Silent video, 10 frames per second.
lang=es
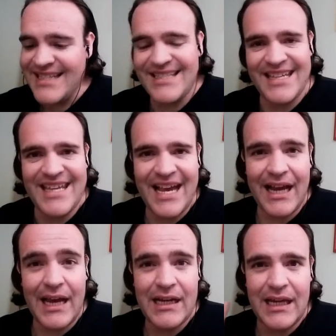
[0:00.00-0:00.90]
Si
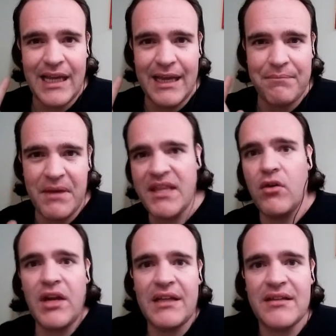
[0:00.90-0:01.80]
llegan
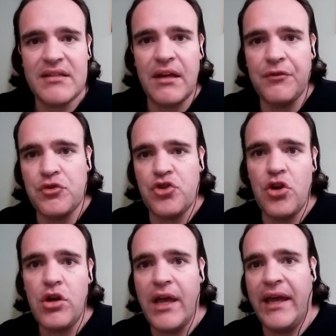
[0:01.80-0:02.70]
media hora antes de la función,